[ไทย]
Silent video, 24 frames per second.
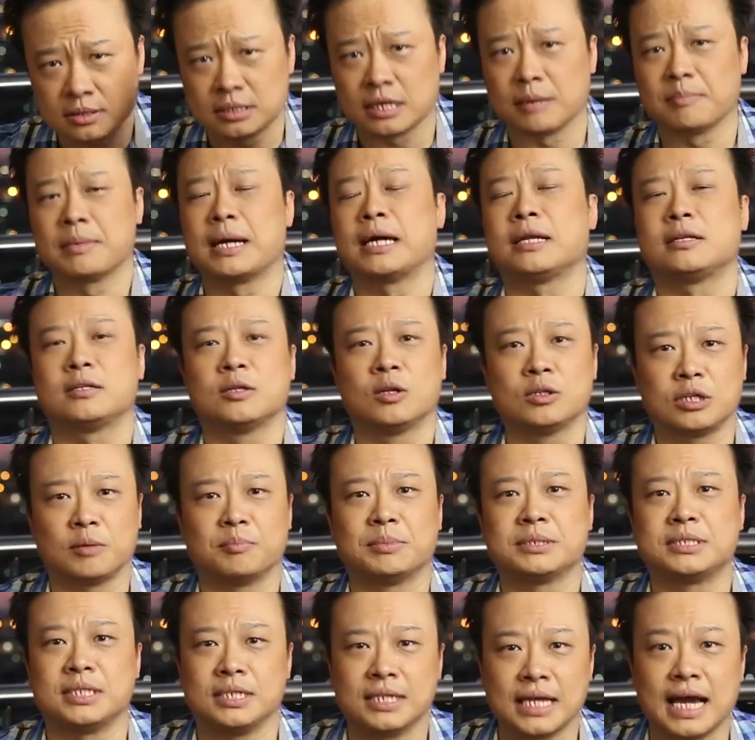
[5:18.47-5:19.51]
สามารถลดหย่อ
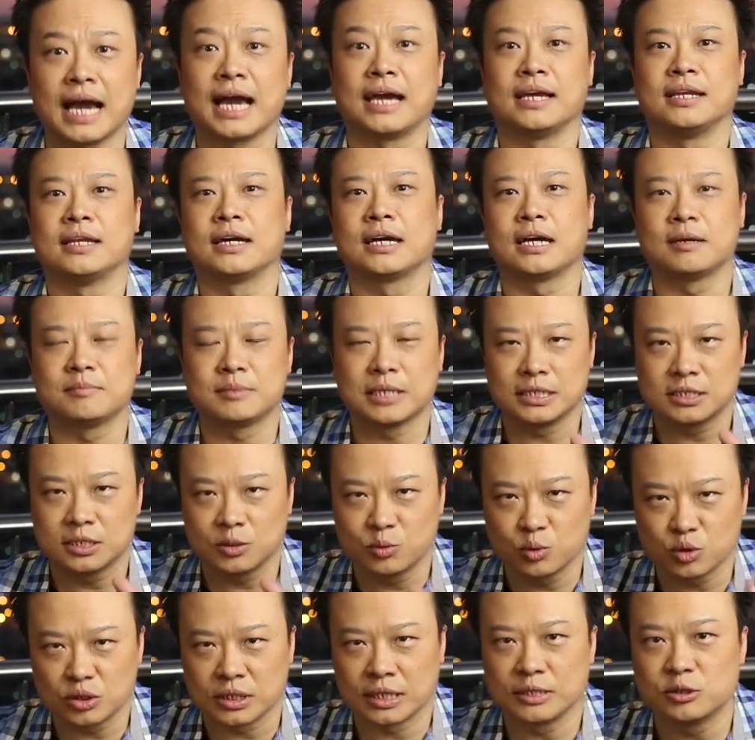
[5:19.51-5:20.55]
นภาษีได้นะครับใน
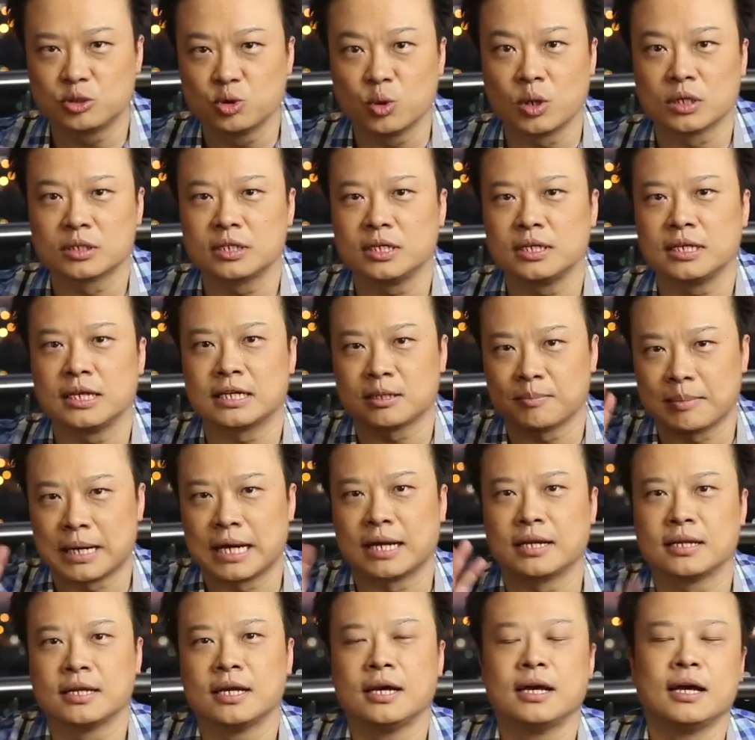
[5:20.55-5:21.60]
ช่วงในช่วงที่รัฐ
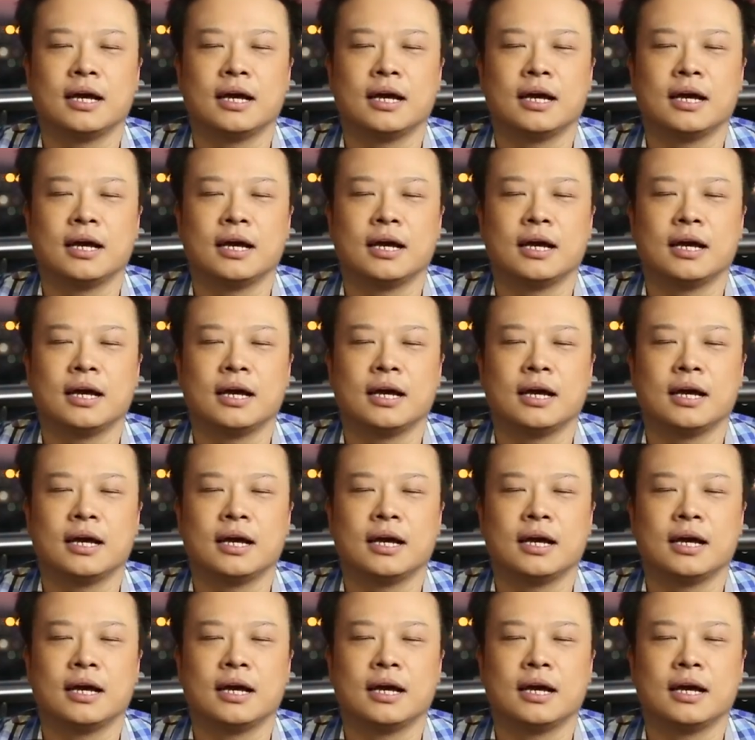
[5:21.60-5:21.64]
บาล